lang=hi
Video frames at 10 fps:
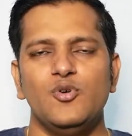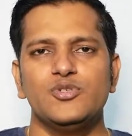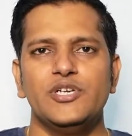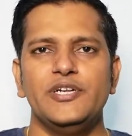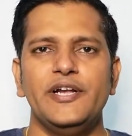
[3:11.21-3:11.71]

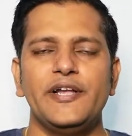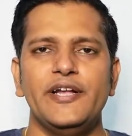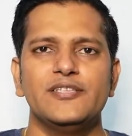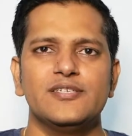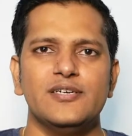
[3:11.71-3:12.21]
उसकी
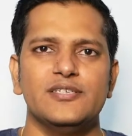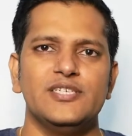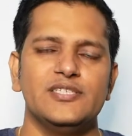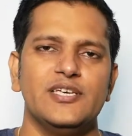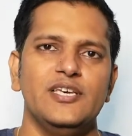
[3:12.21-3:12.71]
डिटेल्स
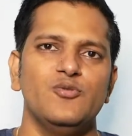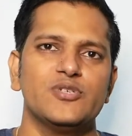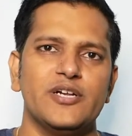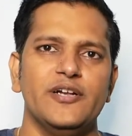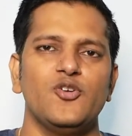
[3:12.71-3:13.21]
जैसे कि
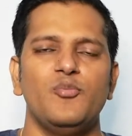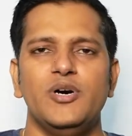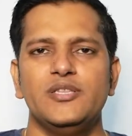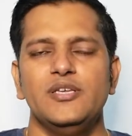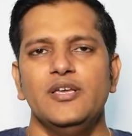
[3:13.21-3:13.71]
उसका डेट ऑफ
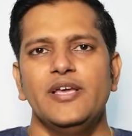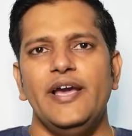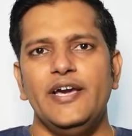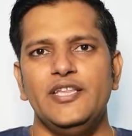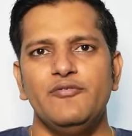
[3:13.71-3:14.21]

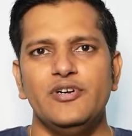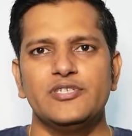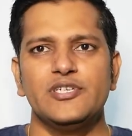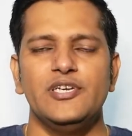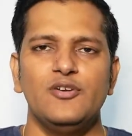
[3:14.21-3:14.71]
बर्थ
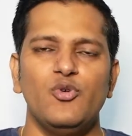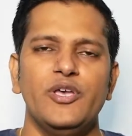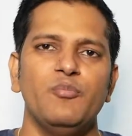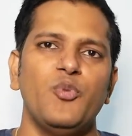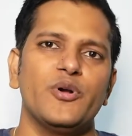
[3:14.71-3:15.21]
एनिवर्सरी
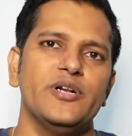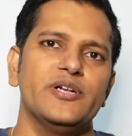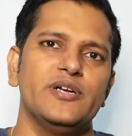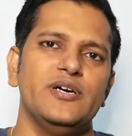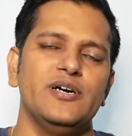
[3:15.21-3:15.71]
कोई इम्पॉर्टेंट